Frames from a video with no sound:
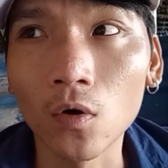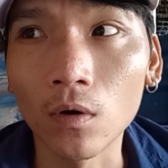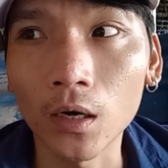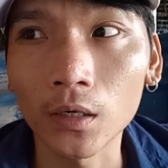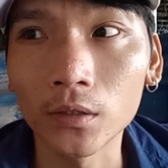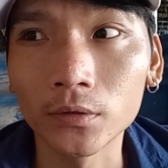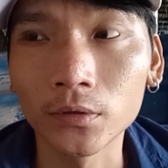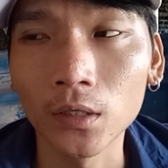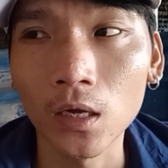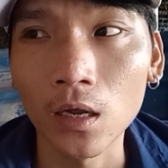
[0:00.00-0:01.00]
trên buồn á
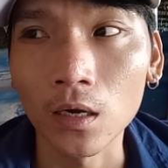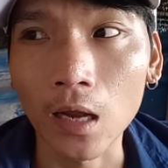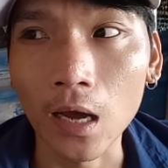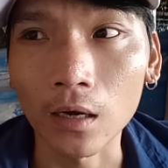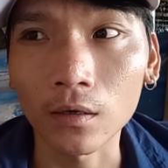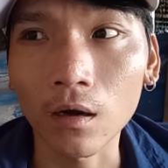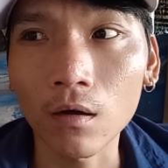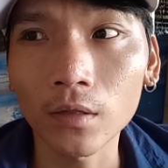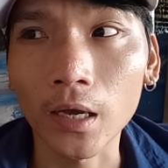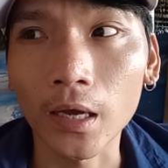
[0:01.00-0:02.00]
là
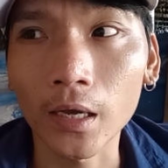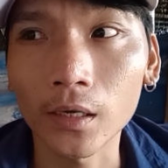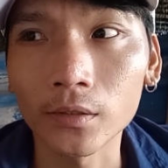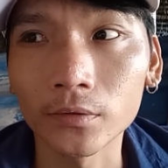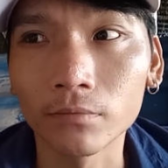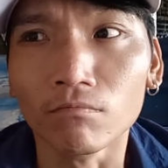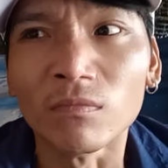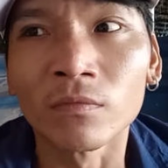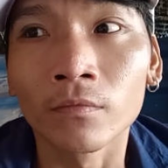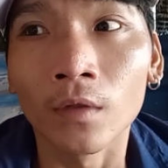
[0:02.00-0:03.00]
có thể
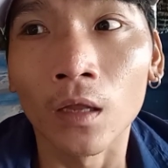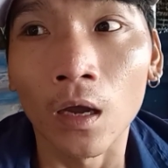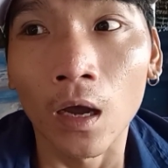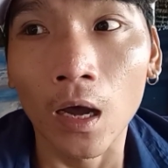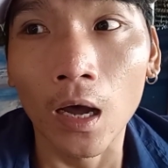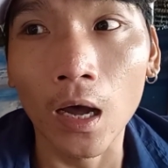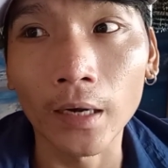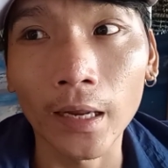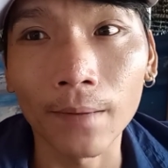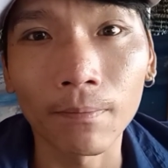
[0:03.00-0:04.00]

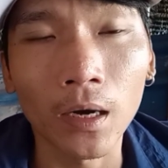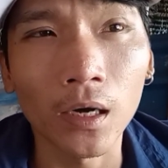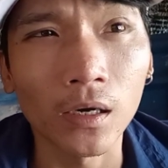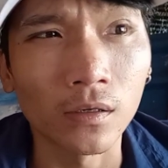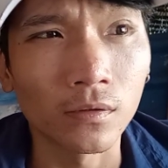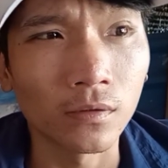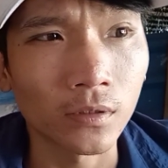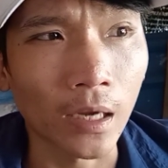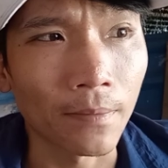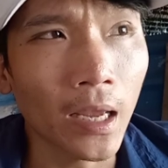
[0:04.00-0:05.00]
anh em ờ,
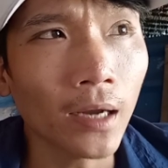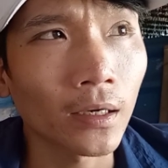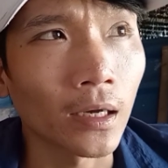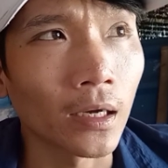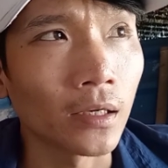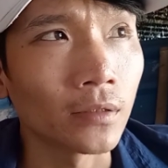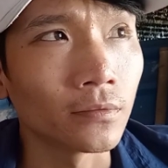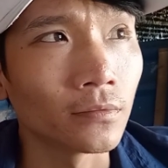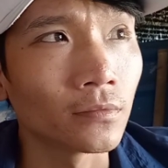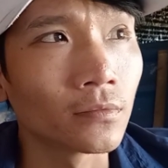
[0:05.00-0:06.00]
cảm giác là